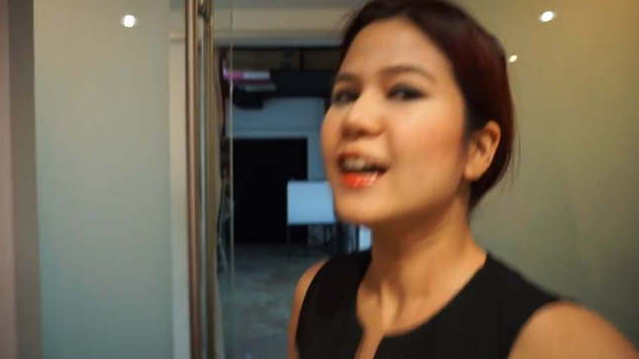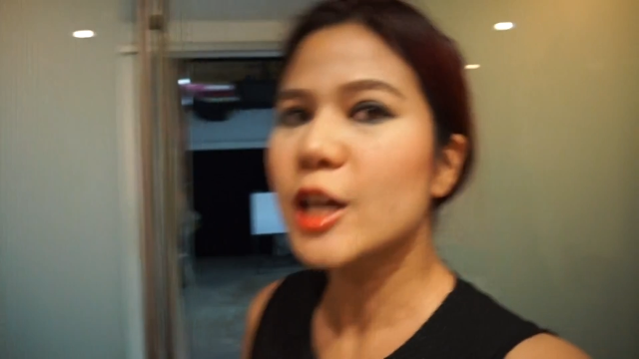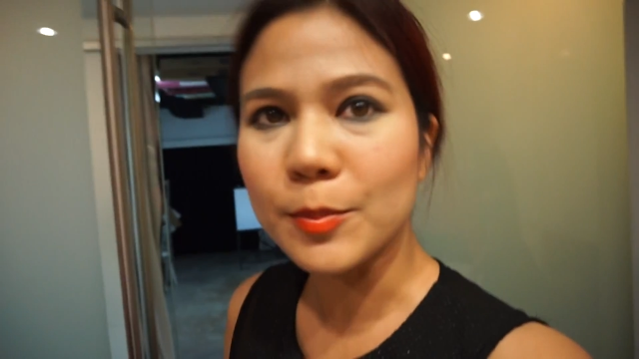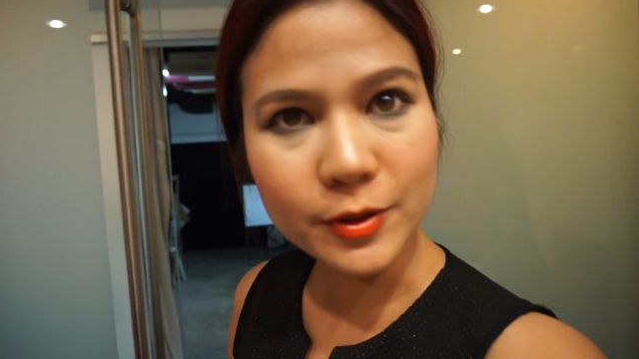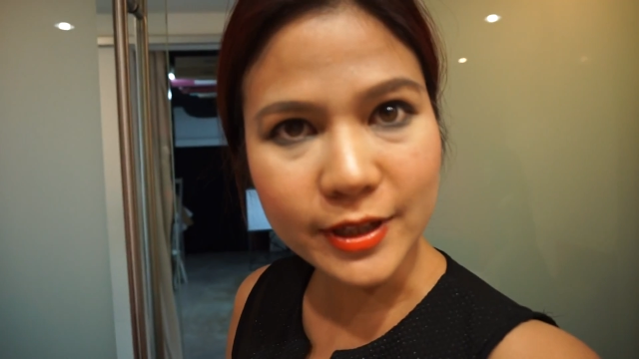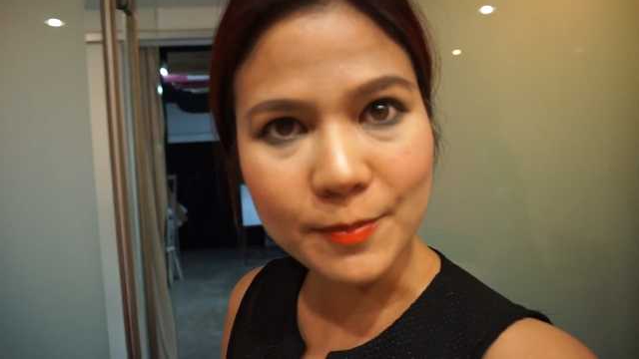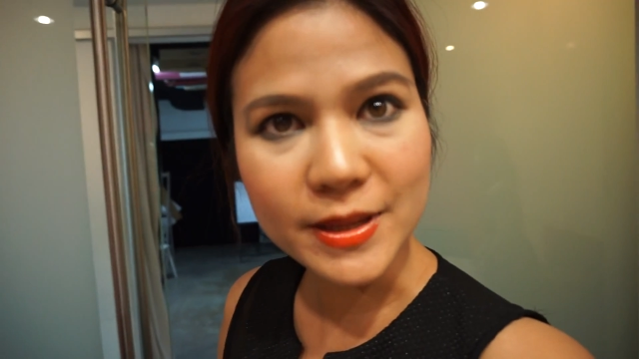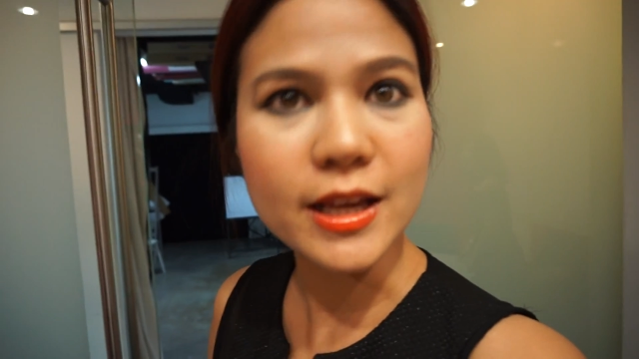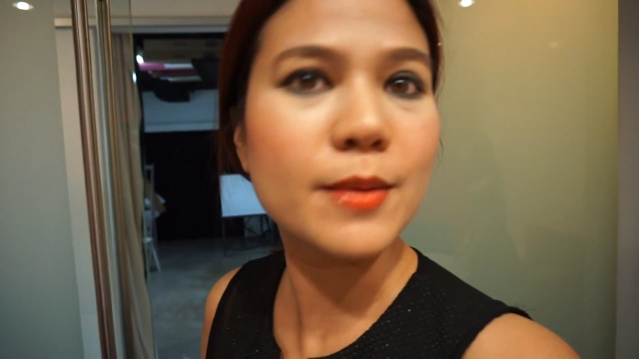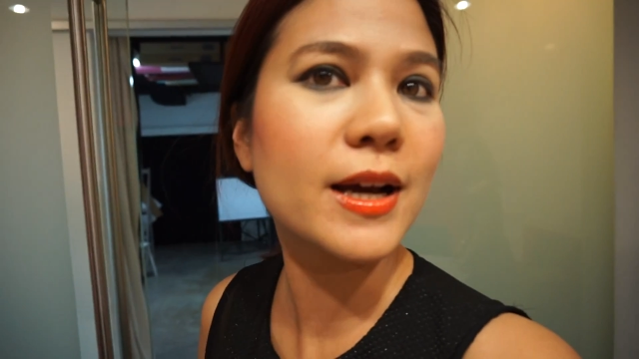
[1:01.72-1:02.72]
เออมันจะเบา
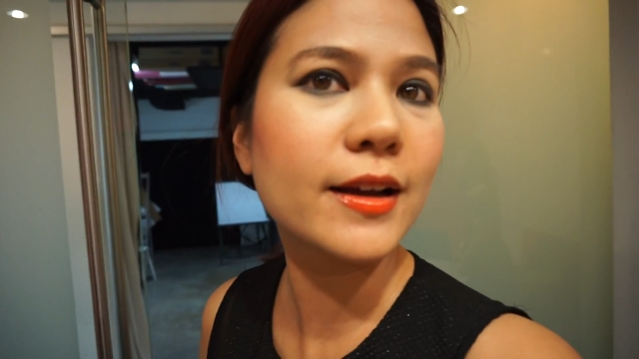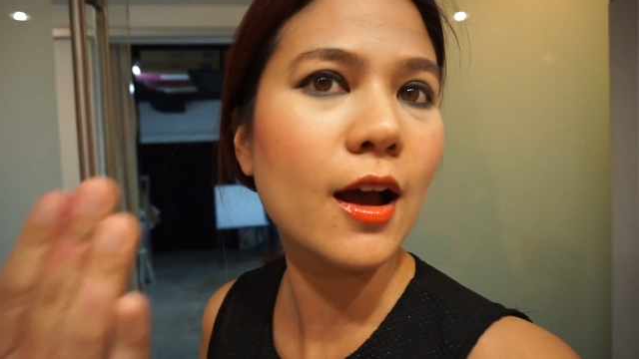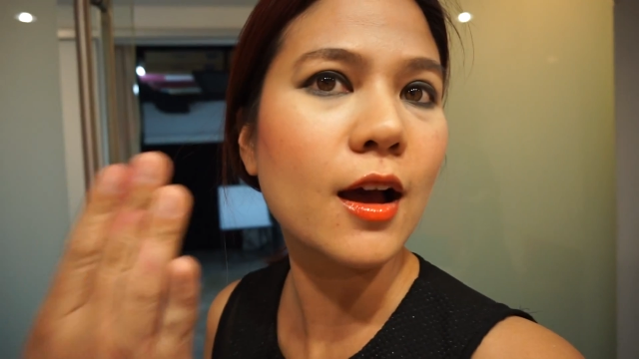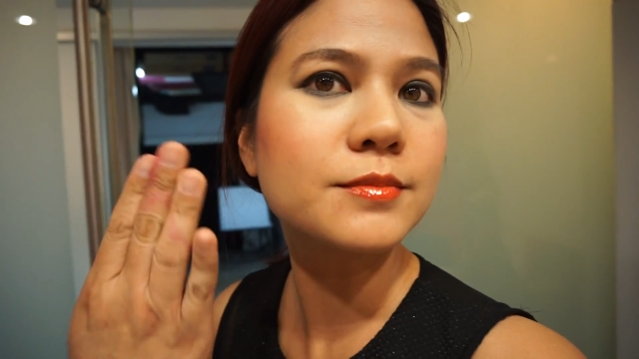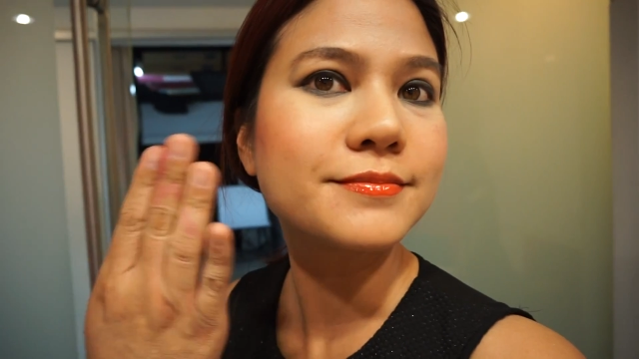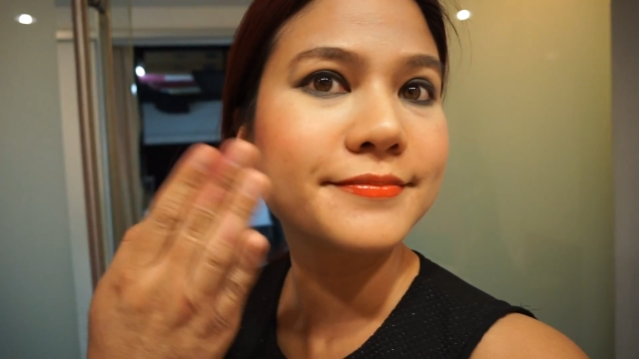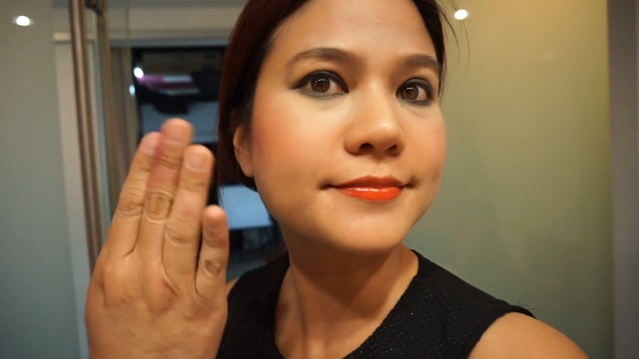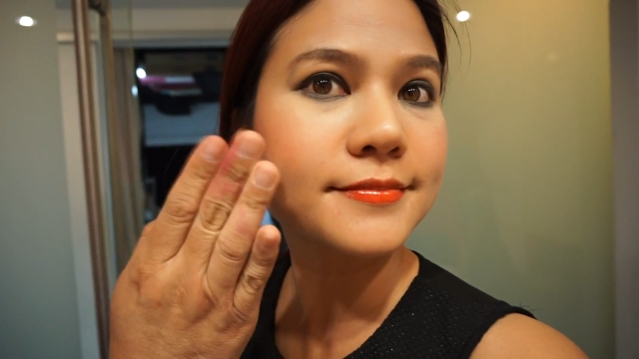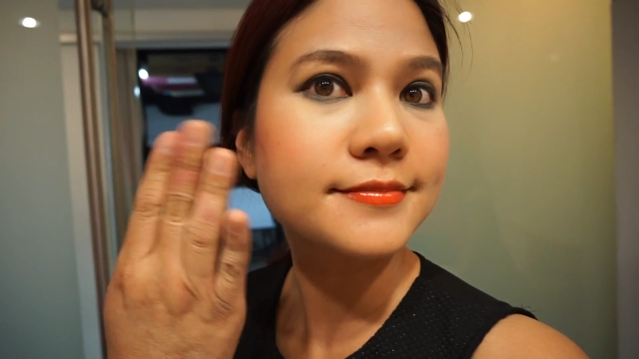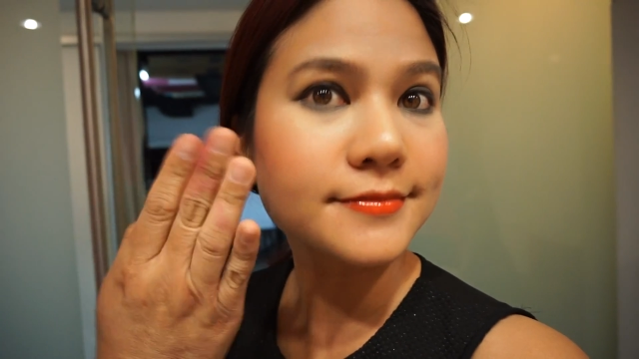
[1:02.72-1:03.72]
แล้วก็ซ่อนได้ด้ว
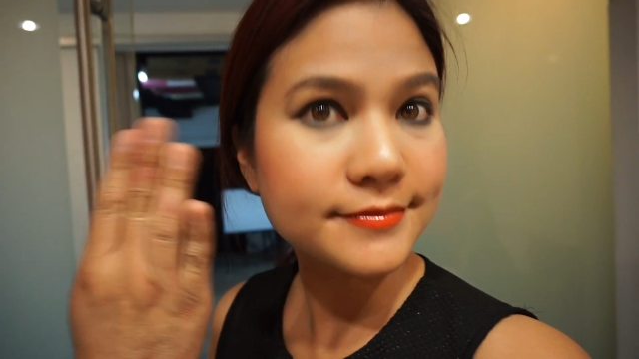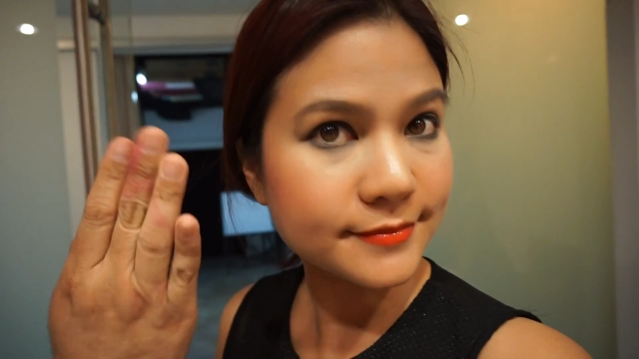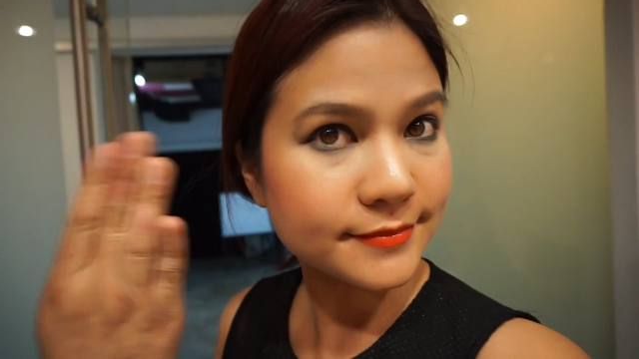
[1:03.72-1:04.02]
ยแป้